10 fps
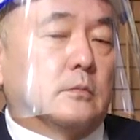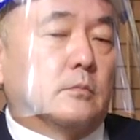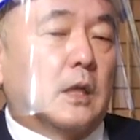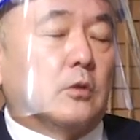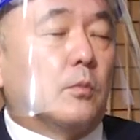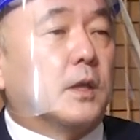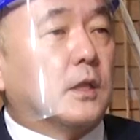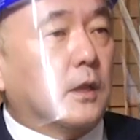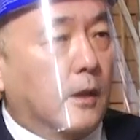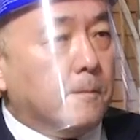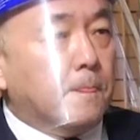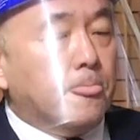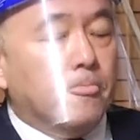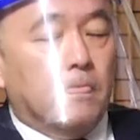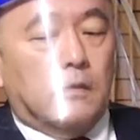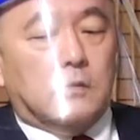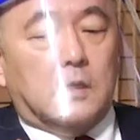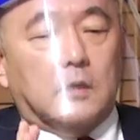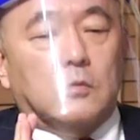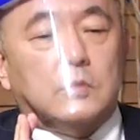まとめてね、
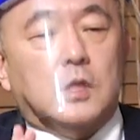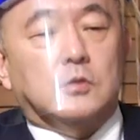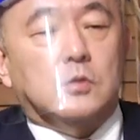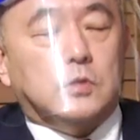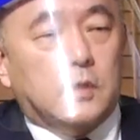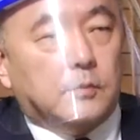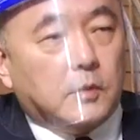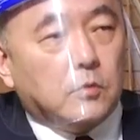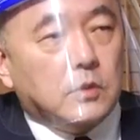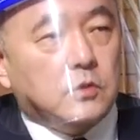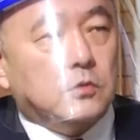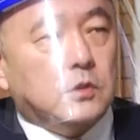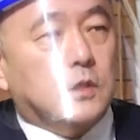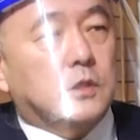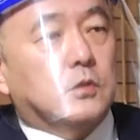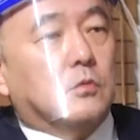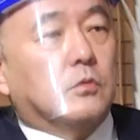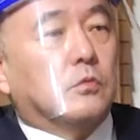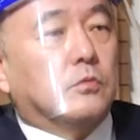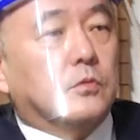で国際情勢は今こんな情勢ですよ
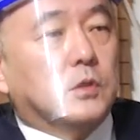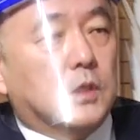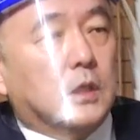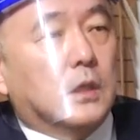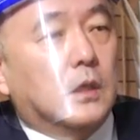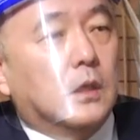というふうに